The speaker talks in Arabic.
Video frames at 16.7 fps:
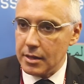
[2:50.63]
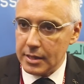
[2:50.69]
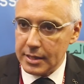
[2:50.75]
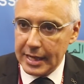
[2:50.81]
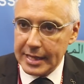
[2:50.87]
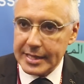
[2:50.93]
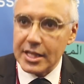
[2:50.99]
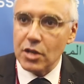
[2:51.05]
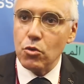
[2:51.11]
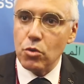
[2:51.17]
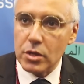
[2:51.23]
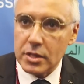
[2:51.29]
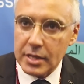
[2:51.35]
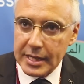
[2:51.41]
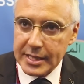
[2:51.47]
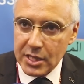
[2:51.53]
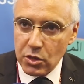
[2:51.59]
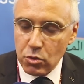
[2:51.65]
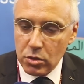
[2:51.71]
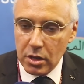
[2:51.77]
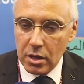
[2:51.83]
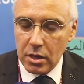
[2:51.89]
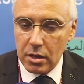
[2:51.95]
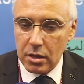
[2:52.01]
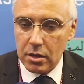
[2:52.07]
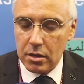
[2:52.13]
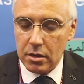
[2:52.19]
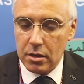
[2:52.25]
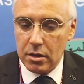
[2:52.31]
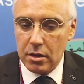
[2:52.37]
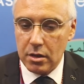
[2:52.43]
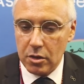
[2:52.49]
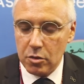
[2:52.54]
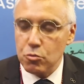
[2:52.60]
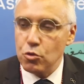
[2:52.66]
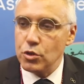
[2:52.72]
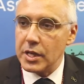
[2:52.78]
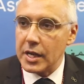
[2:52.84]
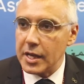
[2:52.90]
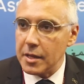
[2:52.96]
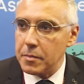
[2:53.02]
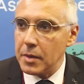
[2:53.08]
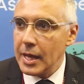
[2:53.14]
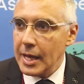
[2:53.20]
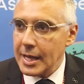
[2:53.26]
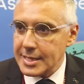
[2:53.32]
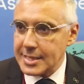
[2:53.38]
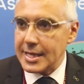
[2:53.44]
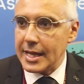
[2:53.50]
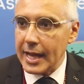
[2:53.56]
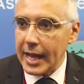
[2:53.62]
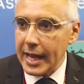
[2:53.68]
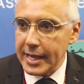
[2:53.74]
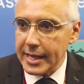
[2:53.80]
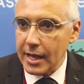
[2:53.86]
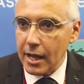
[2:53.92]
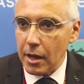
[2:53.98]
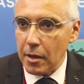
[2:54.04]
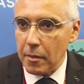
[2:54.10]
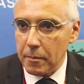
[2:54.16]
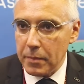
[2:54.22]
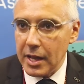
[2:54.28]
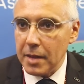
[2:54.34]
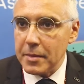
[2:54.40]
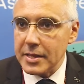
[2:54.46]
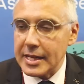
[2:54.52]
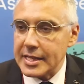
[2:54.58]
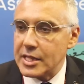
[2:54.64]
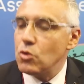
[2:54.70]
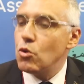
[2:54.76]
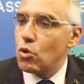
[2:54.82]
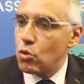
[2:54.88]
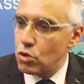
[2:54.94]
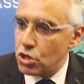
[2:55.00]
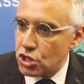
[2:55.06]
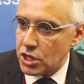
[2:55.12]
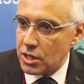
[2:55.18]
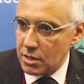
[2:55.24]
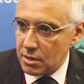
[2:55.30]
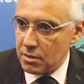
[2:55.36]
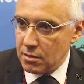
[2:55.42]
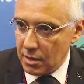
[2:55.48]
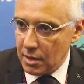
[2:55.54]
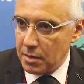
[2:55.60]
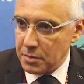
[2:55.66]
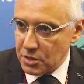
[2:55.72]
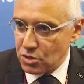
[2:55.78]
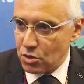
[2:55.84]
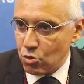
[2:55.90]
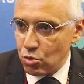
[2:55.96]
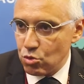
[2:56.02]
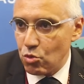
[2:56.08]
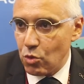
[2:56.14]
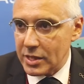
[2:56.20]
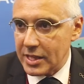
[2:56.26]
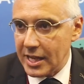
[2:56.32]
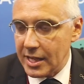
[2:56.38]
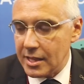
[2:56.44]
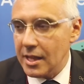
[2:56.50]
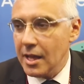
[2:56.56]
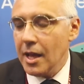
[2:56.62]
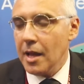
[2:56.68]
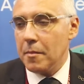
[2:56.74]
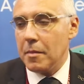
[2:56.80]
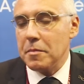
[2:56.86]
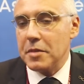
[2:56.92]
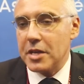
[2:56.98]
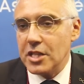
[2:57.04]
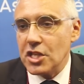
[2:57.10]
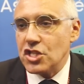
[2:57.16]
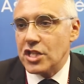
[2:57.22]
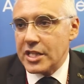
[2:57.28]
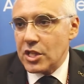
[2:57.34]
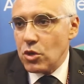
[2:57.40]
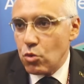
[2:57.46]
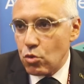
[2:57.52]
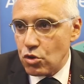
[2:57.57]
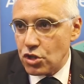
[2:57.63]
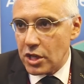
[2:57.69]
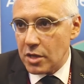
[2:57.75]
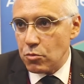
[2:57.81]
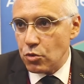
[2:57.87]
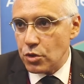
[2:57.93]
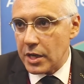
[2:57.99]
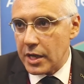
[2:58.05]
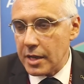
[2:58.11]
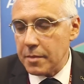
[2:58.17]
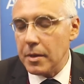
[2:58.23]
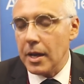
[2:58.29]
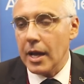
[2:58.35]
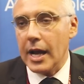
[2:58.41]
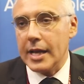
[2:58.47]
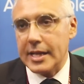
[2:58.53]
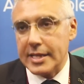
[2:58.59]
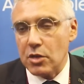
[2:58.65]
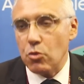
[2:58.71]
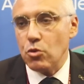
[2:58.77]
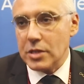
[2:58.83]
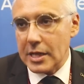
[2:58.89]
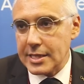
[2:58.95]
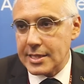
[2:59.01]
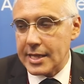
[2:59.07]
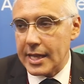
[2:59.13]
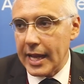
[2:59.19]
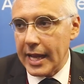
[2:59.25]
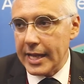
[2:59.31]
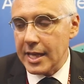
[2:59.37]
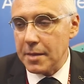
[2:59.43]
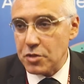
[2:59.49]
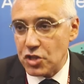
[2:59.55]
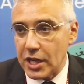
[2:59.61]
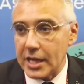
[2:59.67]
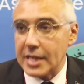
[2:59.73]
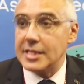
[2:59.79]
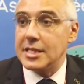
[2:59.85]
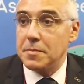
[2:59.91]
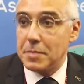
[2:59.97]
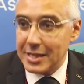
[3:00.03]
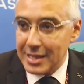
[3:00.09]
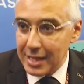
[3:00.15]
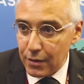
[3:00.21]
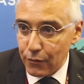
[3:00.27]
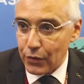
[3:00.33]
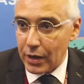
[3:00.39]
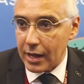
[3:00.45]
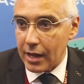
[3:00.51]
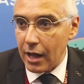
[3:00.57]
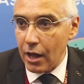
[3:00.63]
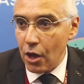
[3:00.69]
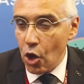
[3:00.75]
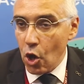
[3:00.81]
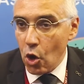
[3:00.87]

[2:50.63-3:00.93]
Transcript: نعطيو نعطيو للمدرب الصلاحيه بلا ما نعطيوه كل شيء آه، باش نكونوا واضحين ما يمكنناش نعطيو كل شيء للمدرب نعطيو ذاك الصلاحيه باش يقد يبدل الفرقه